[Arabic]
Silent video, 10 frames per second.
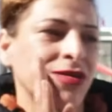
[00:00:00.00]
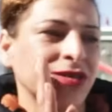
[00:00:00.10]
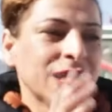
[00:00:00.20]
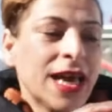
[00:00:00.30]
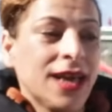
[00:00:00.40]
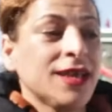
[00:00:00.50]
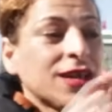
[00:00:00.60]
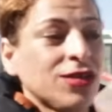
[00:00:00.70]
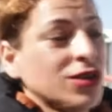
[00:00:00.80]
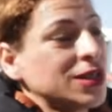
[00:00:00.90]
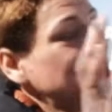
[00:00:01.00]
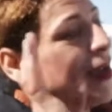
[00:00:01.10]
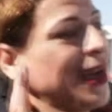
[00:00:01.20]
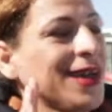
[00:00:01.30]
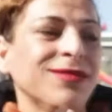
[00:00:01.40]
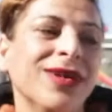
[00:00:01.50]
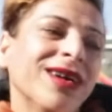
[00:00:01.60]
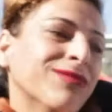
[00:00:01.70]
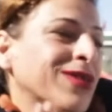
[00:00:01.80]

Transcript: اختي اذا درت بيا راني ما,